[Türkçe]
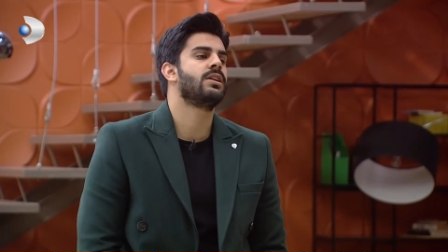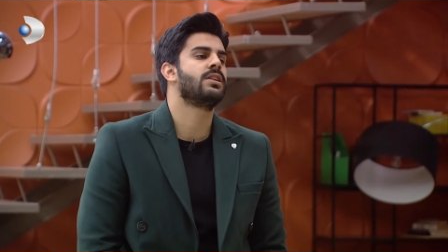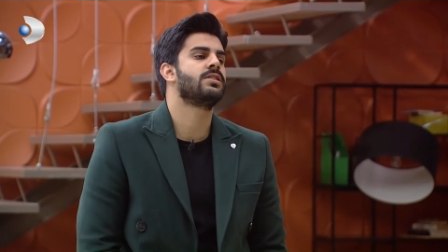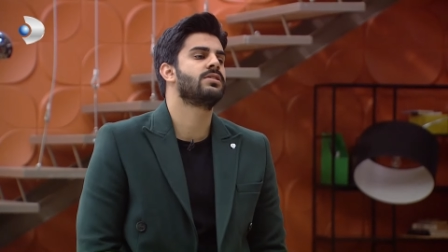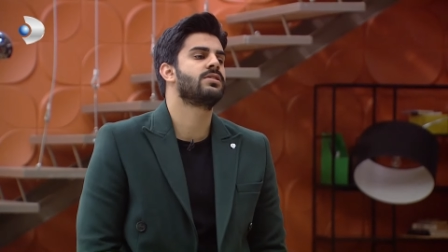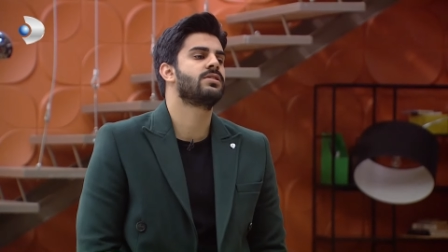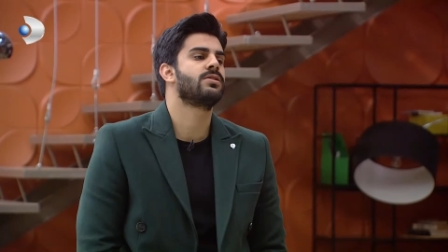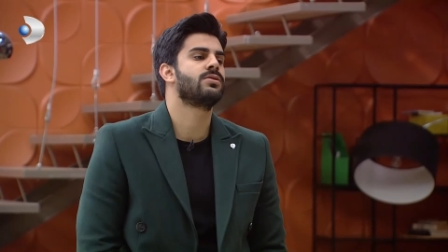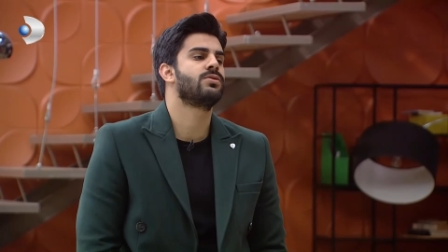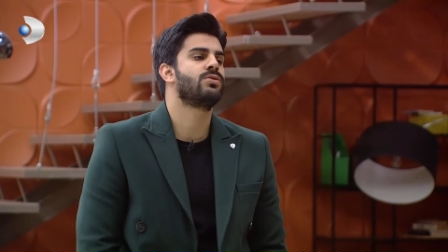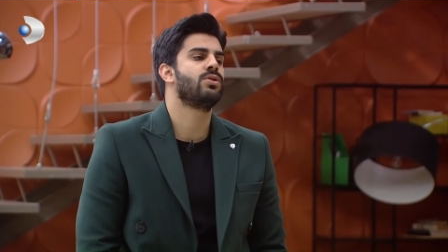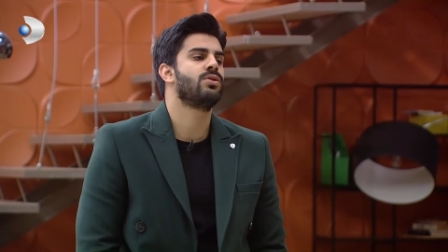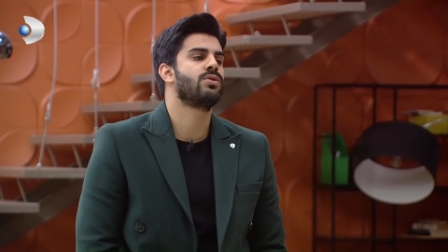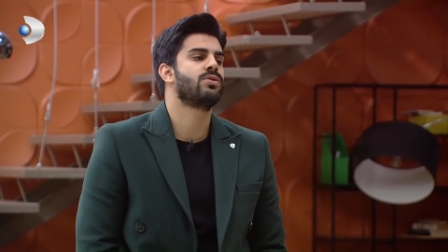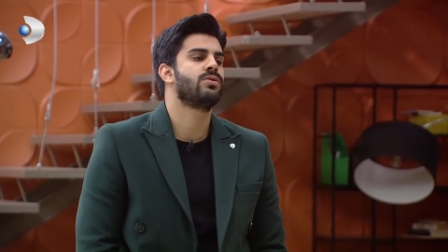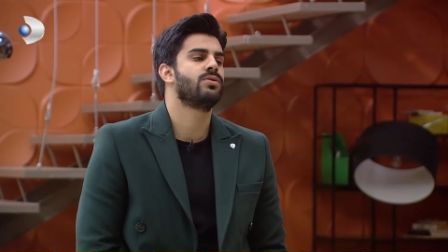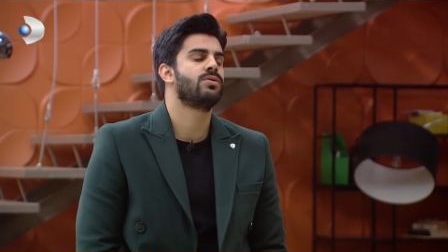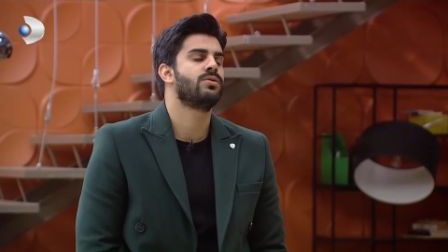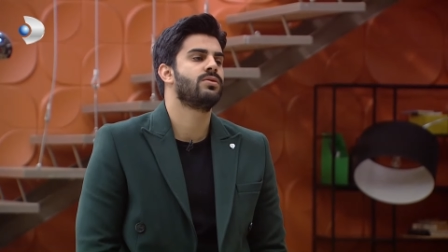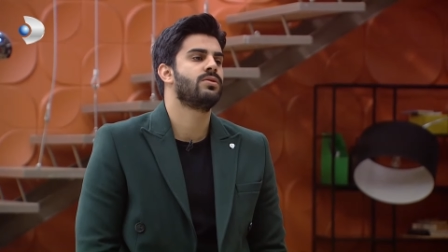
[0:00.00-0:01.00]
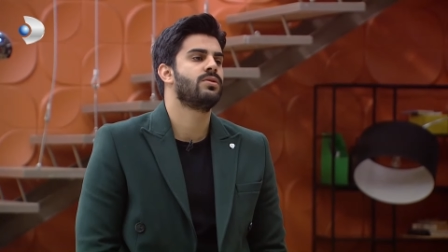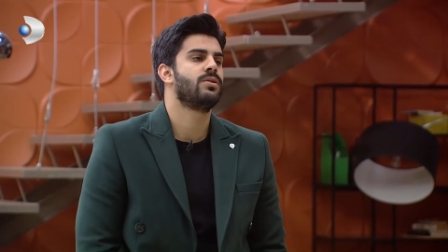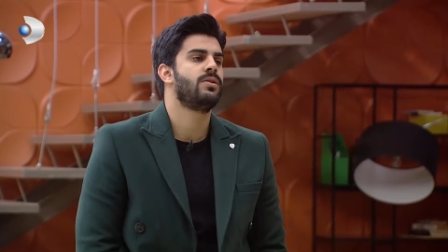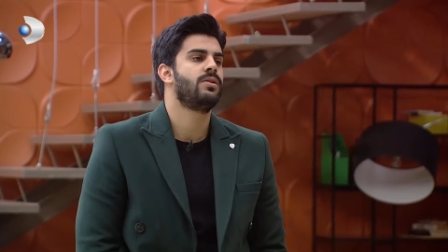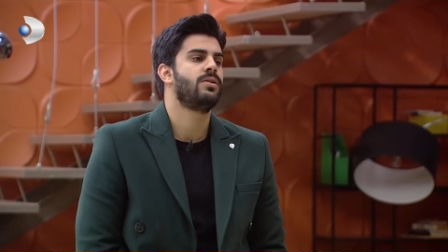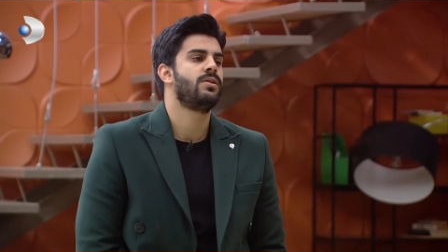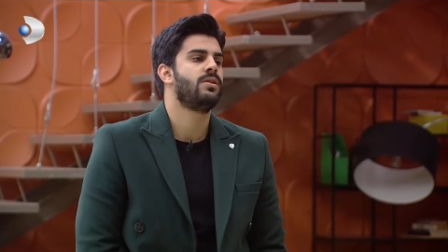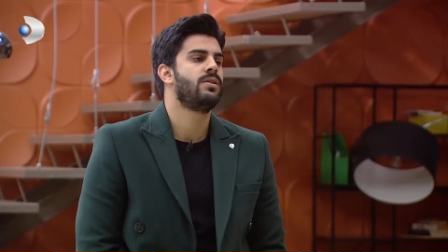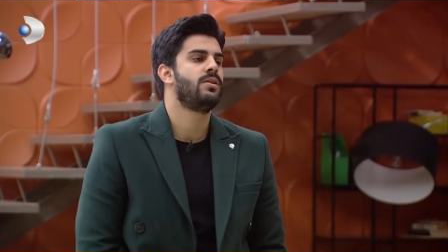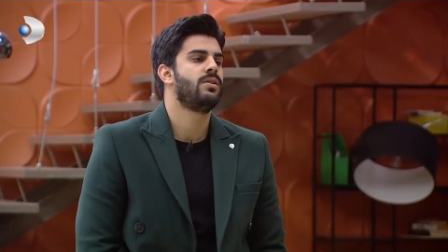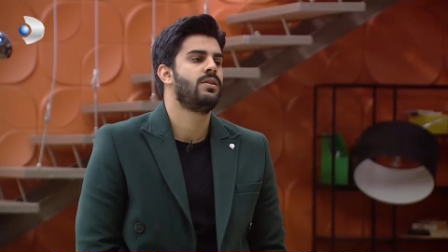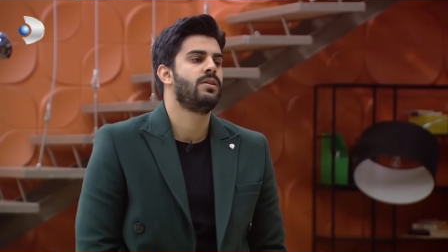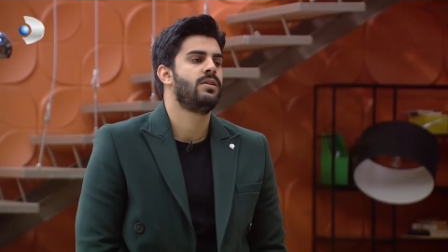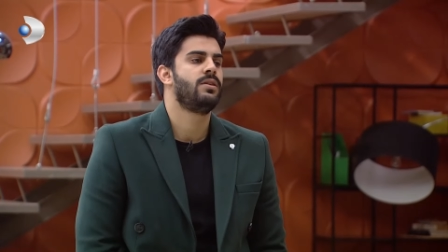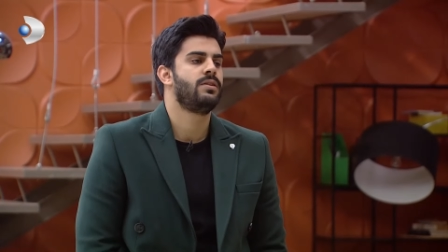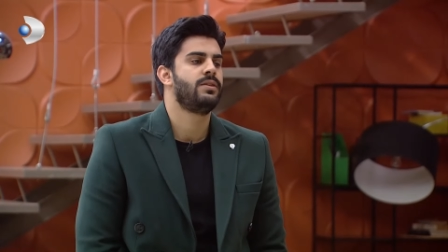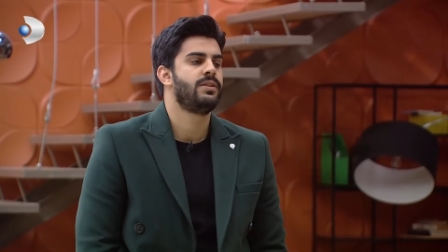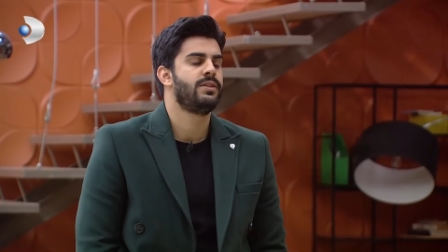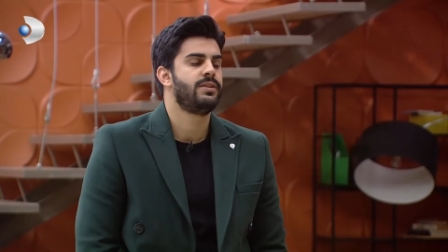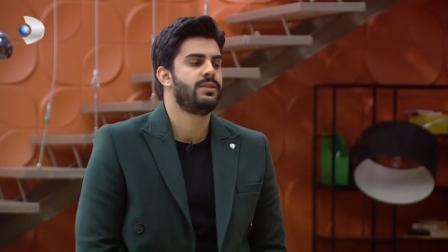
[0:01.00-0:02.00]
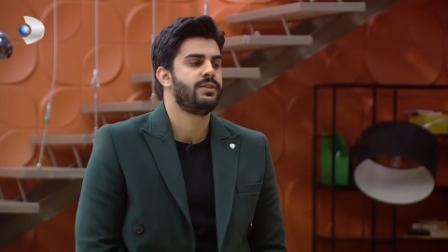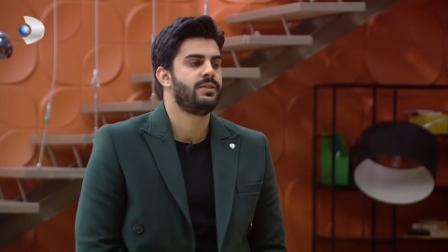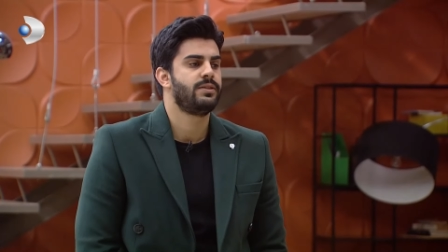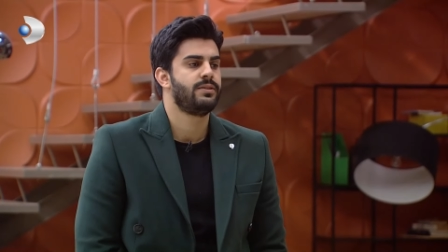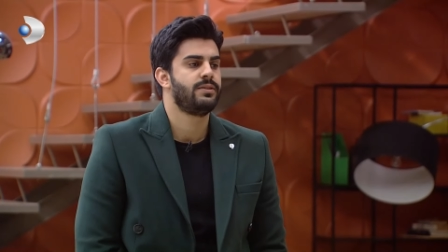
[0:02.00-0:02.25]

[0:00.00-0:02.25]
arkadaşım. sıkıntı Ben onu zaten savunacağım